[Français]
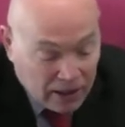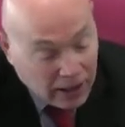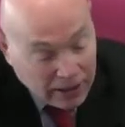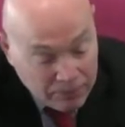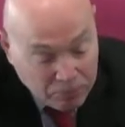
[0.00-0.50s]

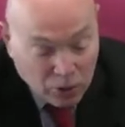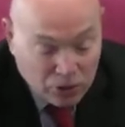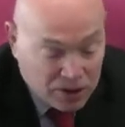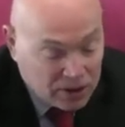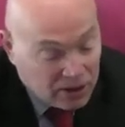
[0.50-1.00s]
À l'époque,
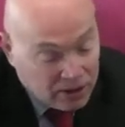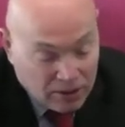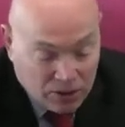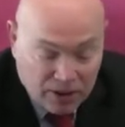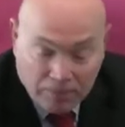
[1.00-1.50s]

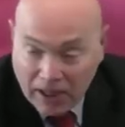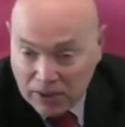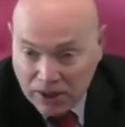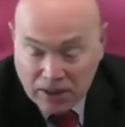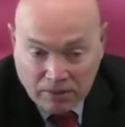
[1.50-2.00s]
c'était, ça
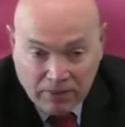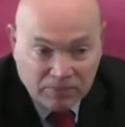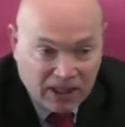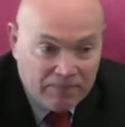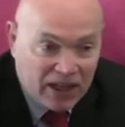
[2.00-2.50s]
paraissait quand même
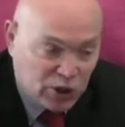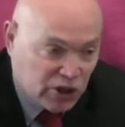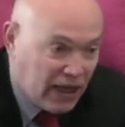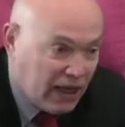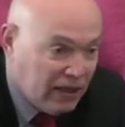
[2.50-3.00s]
très
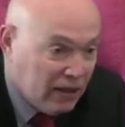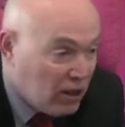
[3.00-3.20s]
marginal.